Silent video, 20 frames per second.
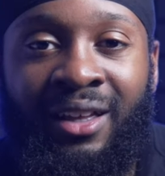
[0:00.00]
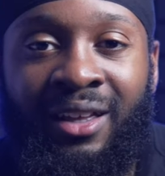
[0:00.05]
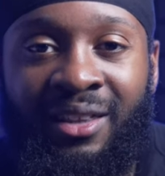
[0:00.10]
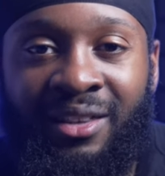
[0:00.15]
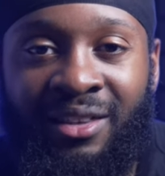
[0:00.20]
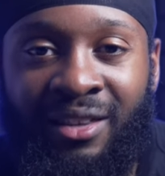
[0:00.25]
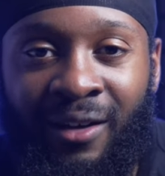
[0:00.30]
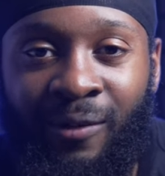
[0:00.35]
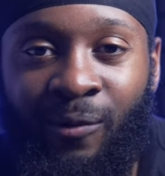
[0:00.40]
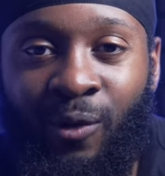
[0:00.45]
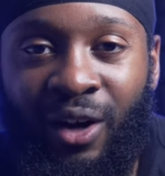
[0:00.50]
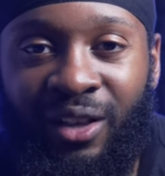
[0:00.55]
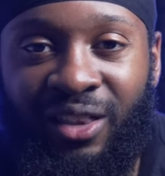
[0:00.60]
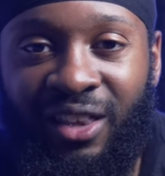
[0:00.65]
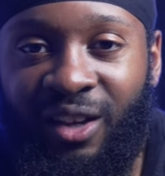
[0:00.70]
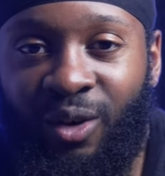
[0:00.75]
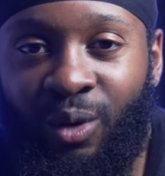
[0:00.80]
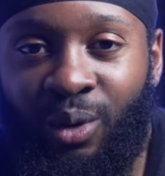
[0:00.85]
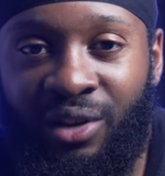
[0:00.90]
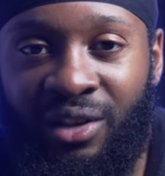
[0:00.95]
Savoir
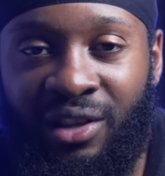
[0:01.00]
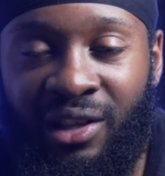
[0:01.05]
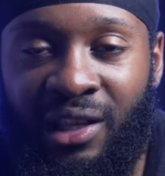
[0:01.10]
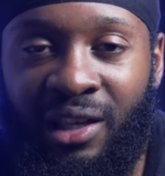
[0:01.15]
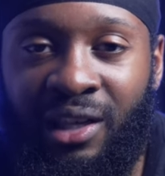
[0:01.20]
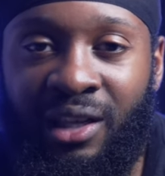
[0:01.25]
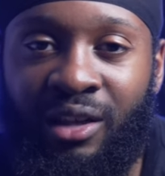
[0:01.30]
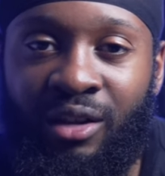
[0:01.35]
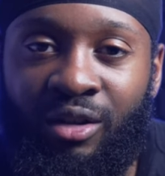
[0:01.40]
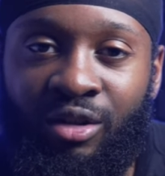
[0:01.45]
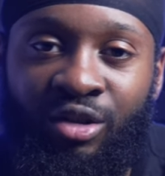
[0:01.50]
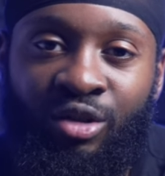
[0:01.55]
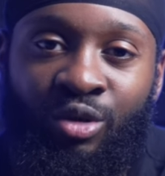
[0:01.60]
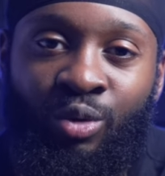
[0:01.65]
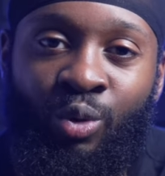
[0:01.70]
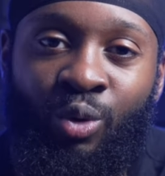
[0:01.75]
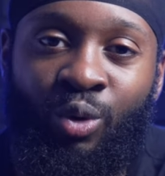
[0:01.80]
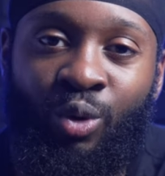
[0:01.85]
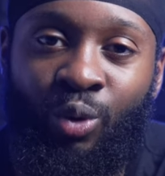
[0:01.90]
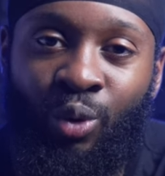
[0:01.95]
négocier
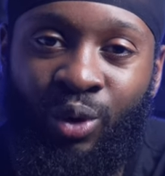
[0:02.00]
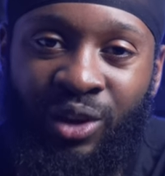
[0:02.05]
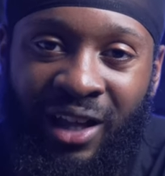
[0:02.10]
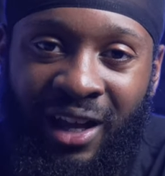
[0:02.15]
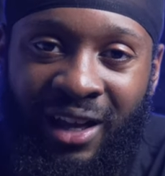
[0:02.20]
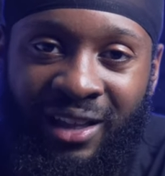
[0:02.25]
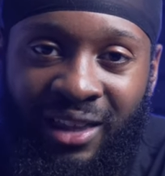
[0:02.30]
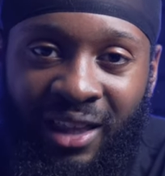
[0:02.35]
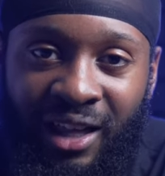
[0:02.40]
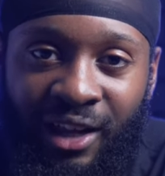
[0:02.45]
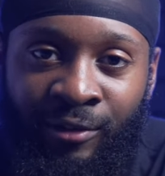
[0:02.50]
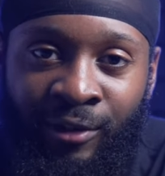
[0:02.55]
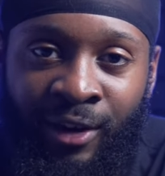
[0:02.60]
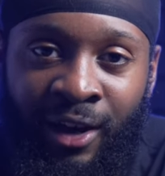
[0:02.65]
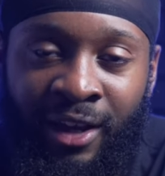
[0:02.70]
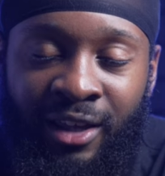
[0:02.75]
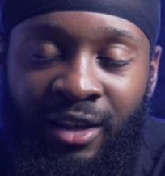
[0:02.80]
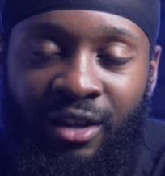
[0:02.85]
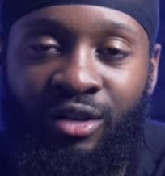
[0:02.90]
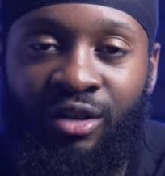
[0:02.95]
son contrat de
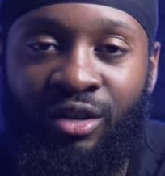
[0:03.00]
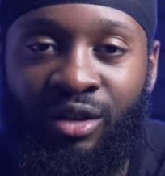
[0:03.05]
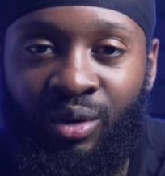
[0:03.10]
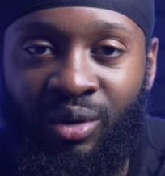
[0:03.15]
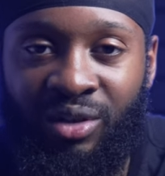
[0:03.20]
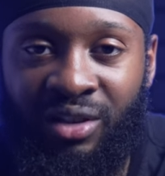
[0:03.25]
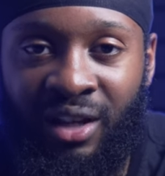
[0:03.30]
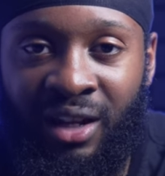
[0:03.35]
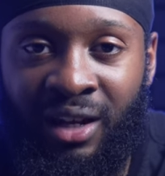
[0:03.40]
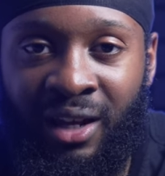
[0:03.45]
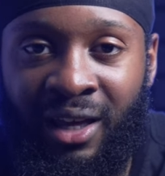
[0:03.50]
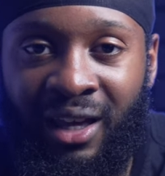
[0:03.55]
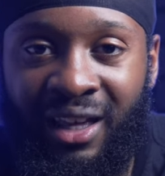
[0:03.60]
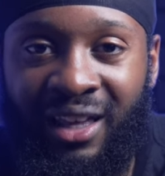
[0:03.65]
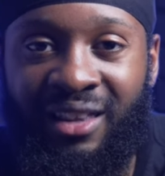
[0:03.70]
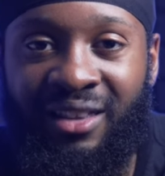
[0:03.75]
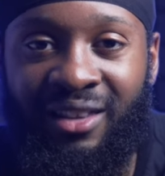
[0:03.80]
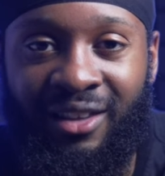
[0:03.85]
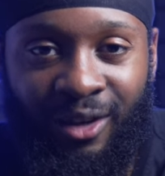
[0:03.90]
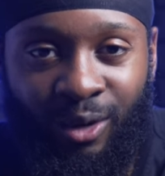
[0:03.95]
travail, son salaire
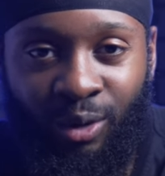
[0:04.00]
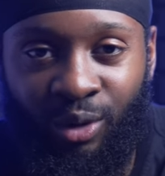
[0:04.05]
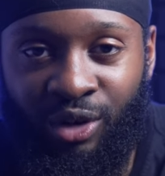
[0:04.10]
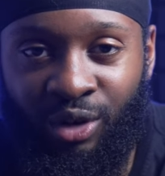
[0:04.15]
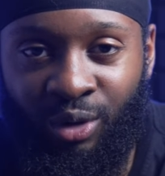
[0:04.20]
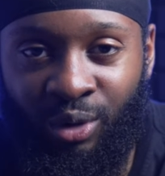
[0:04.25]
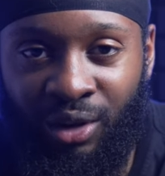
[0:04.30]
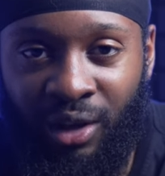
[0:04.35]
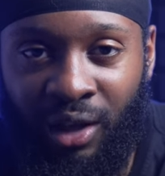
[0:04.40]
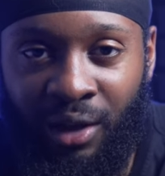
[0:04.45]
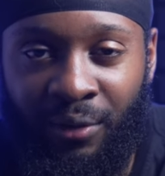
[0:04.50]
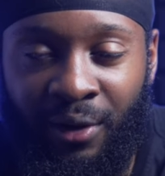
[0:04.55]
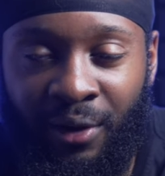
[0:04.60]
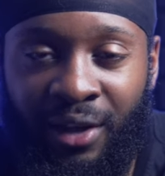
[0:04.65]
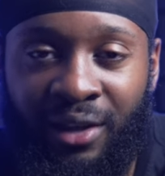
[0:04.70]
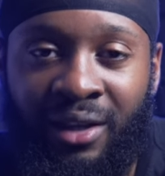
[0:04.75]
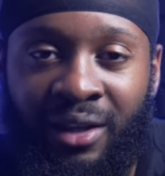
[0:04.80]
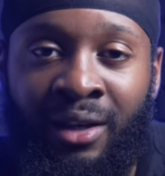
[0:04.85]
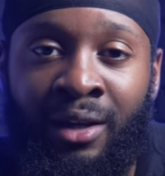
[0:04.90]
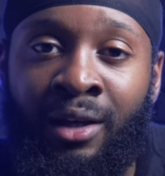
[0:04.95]
et ses conditions de
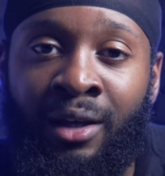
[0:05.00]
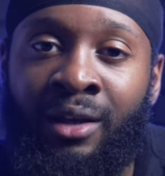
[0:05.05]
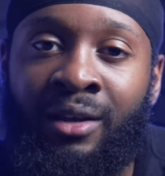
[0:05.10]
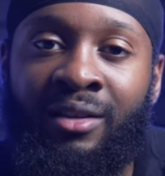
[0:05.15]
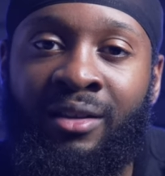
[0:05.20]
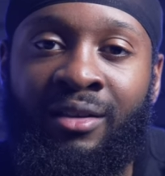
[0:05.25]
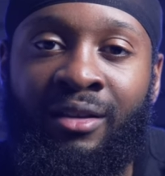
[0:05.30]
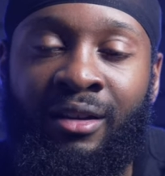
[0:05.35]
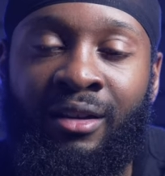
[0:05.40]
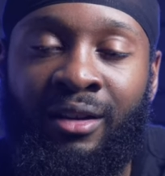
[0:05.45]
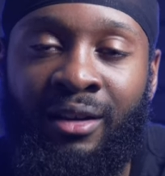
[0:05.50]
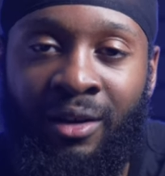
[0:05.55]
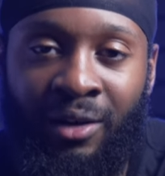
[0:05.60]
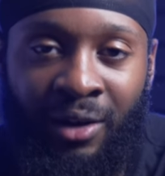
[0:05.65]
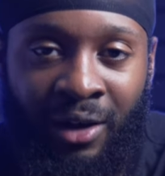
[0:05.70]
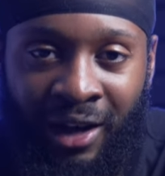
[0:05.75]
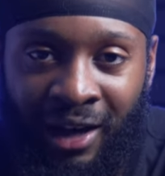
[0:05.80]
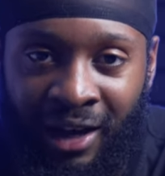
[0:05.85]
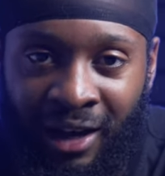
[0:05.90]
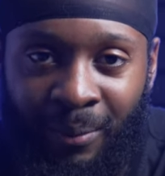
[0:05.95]
travail, c'est
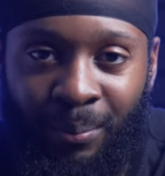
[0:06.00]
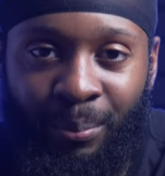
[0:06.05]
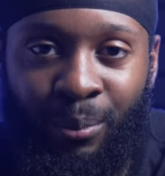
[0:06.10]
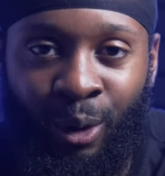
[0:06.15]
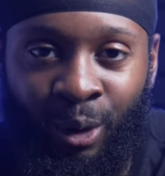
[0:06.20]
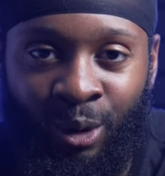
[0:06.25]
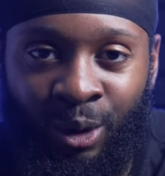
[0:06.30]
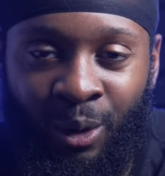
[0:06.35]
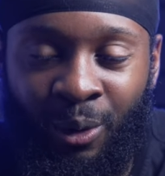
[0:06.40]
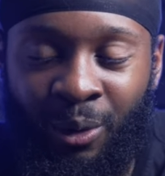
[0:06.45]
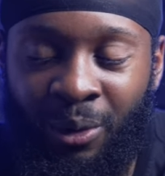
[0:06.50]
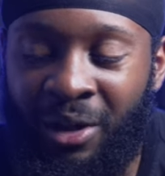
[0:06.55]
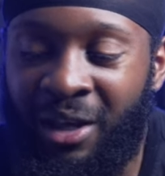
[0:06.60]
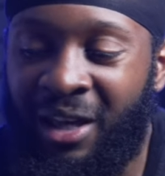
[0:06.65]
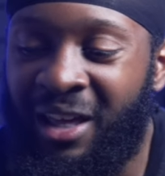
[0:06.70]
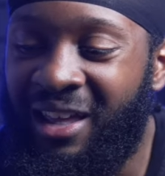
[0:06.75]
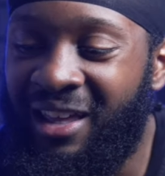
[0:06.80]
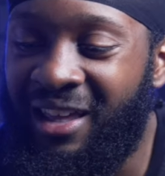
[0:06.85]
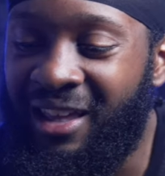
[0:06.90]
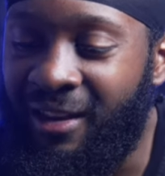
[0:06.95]
important
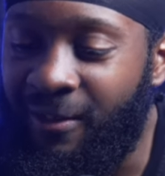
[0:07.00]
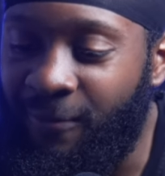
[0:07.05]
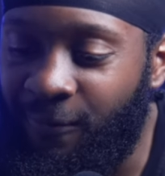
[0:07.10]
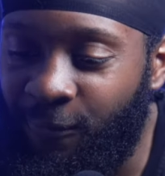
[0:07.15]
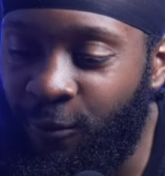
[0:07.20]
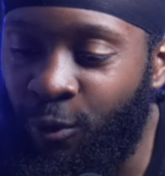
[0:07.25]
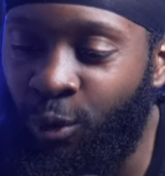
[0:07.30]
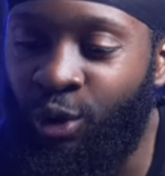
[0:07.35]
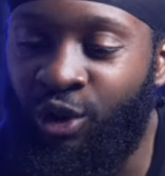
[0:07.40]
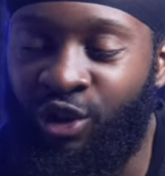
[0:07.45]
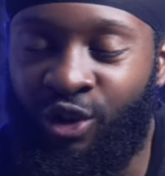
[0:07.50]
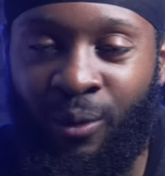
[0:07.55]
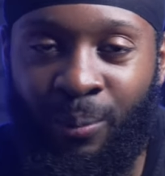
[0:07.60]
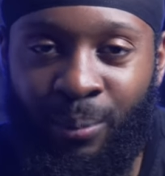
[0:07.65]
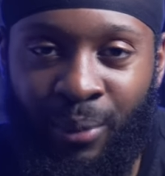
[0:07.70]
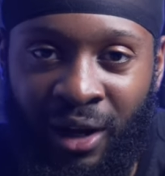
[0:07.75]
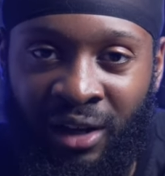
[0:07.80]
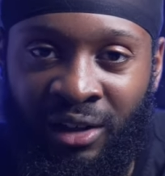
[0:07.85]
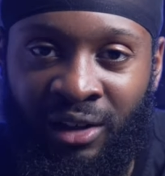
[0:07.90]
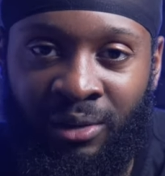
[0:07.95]
il faut que j'en
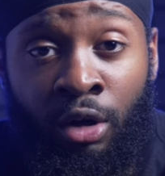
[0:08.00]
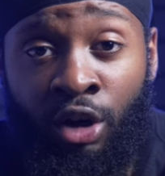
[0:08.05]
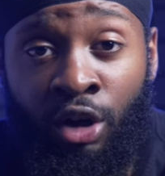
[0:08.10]
parle.